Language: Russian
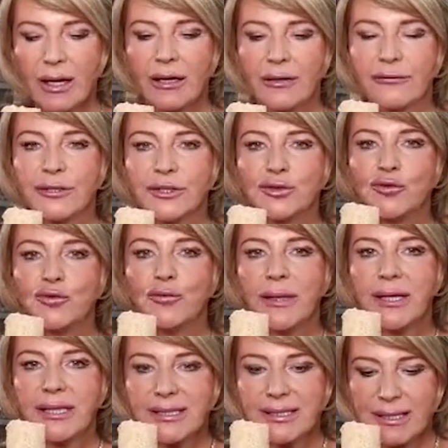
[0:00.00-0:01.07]
Вы
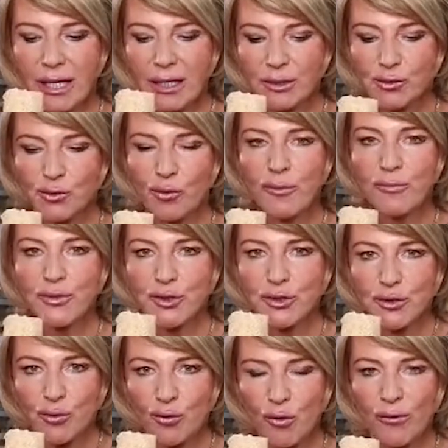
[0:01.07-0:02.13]
думаете о том,
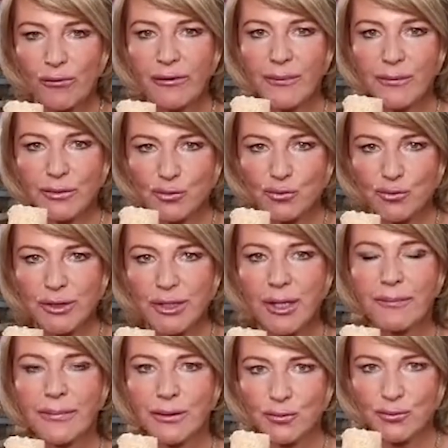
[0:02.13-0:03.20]
что вам нужно
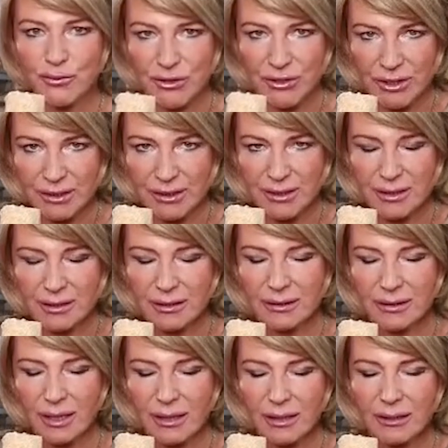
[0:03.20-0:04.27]
получить,
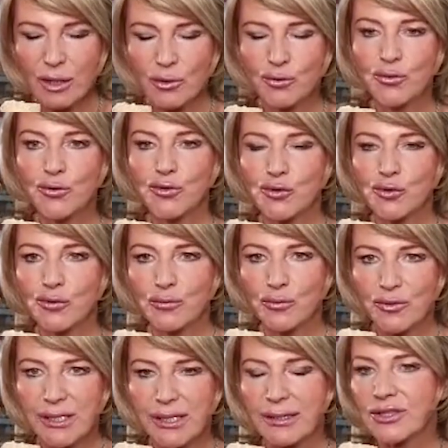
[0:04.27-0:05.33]
да, какую сумму
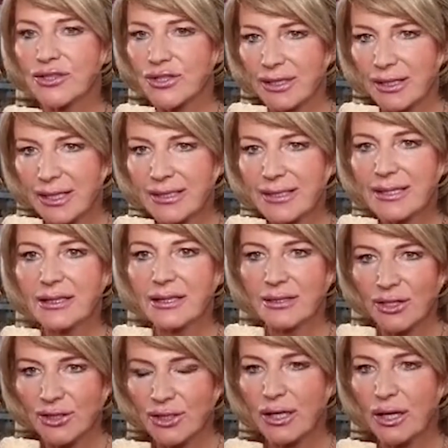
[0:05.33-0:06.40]
денег, желательно
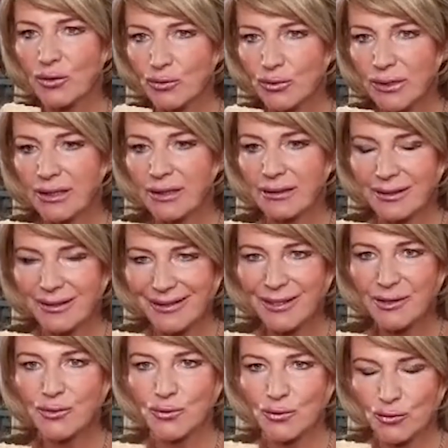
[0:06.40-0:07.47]
даже какую-то
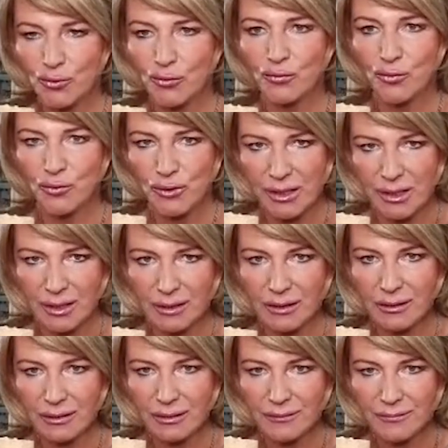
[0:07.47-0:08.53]
конкретную сумму денег.
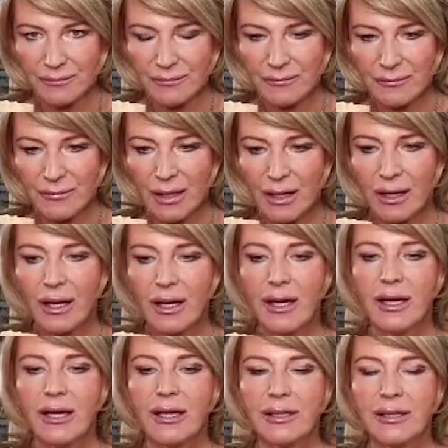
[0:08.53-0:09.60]

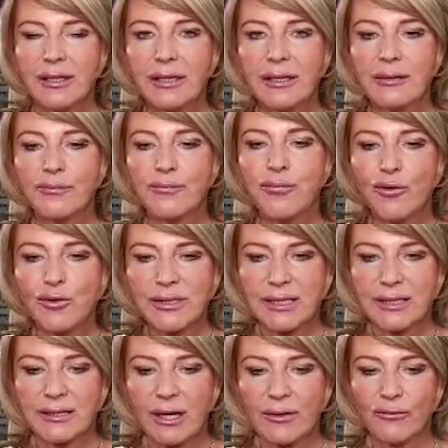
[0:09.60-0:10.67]
И
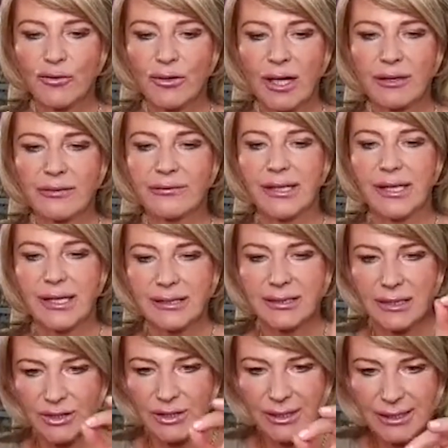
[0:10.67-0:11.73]
после того, как вы
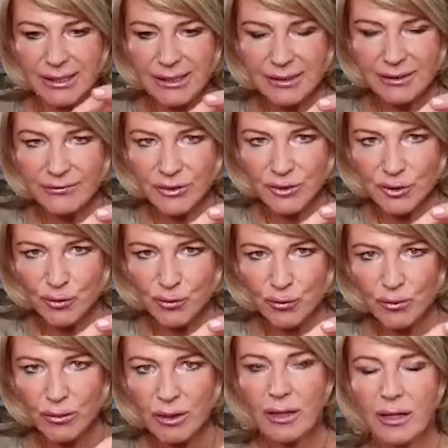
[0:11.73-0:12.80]
зажгли свечу,
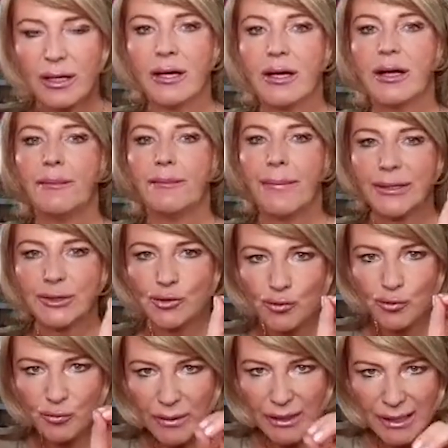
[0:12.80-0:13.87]

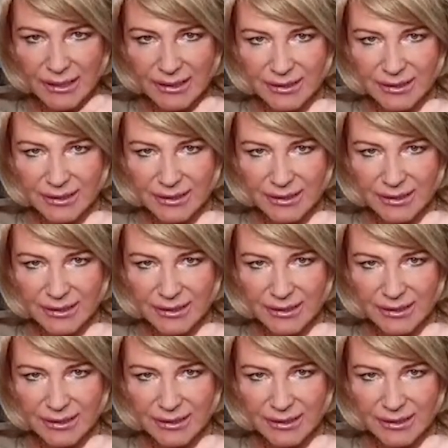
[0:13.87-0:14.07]
подумали о